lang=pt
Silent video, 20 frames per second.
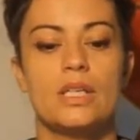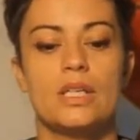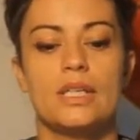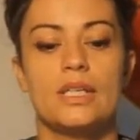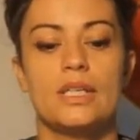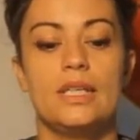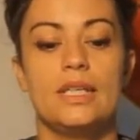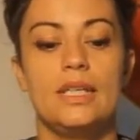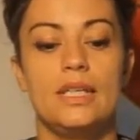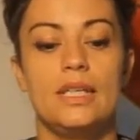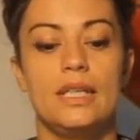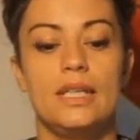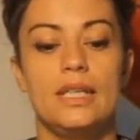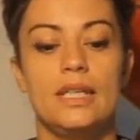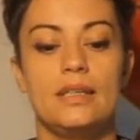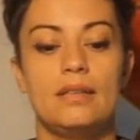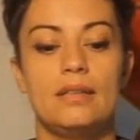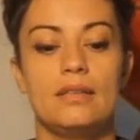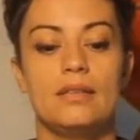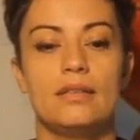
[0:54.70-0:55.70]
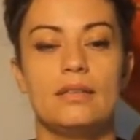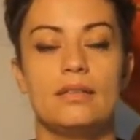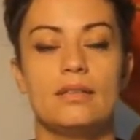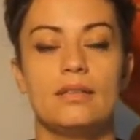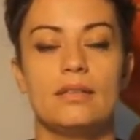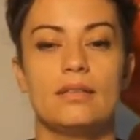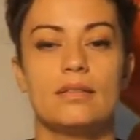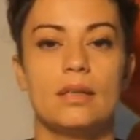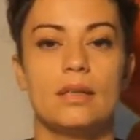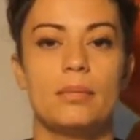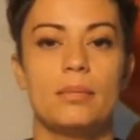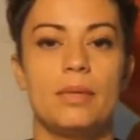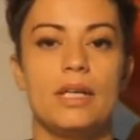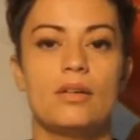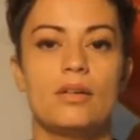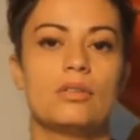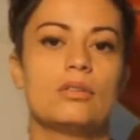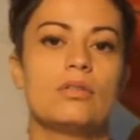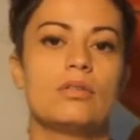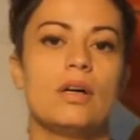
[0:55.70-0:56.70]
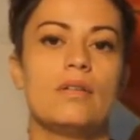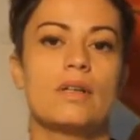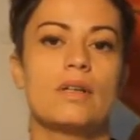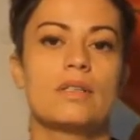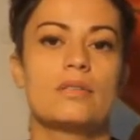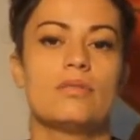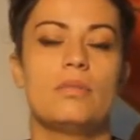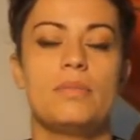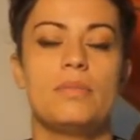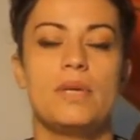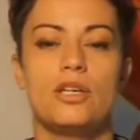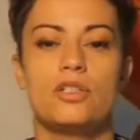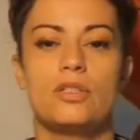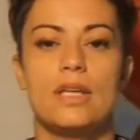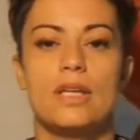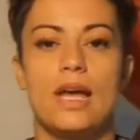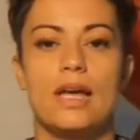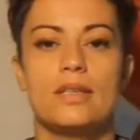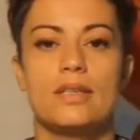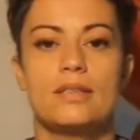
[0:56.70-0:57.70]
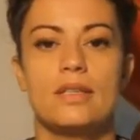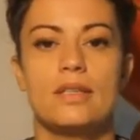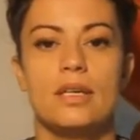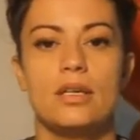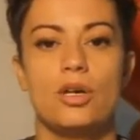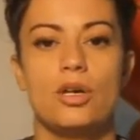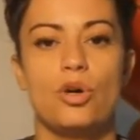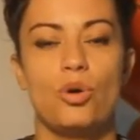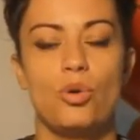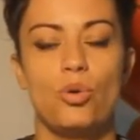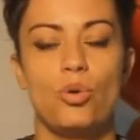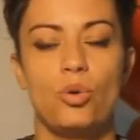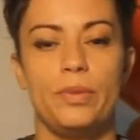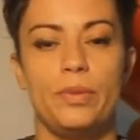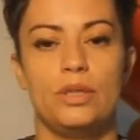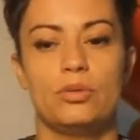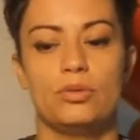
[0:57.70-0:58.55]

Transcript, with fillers: E também encontro algas no ambiente terrestre úmido.